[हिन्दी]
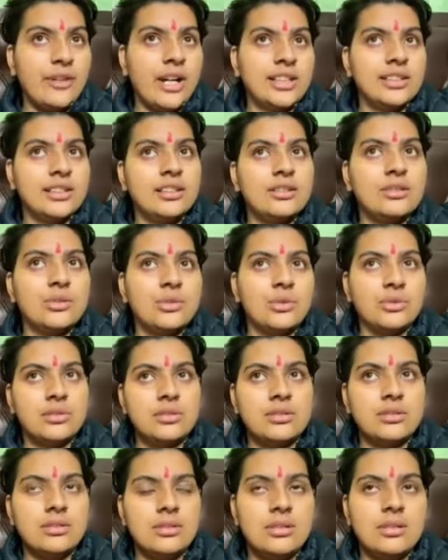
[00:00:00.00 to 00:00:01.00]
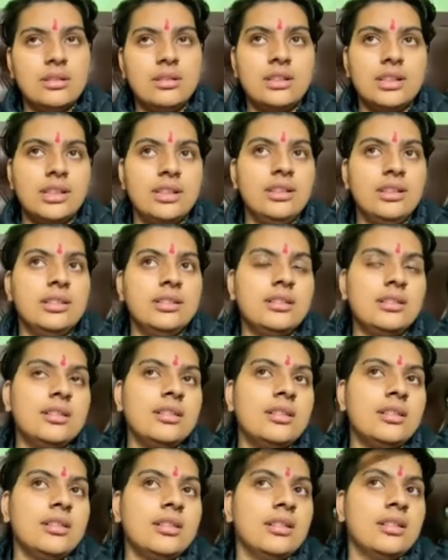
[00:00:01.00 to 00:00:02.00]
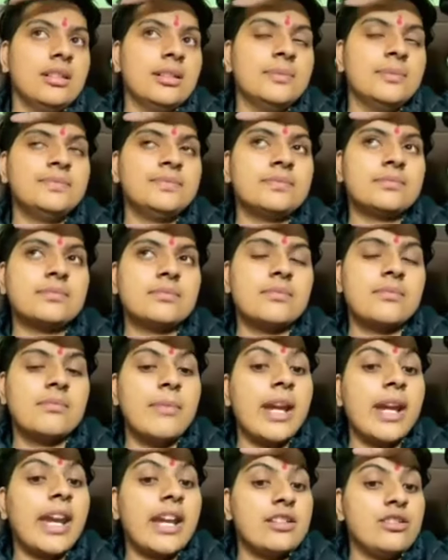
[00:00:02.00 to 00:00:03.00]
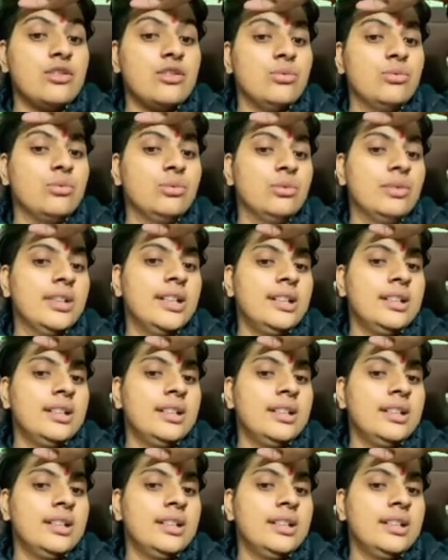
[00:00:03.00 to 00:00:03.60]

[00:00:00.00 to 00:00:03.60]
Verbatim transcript: फादर नोज़ कि आ, मैं कैसी हूँ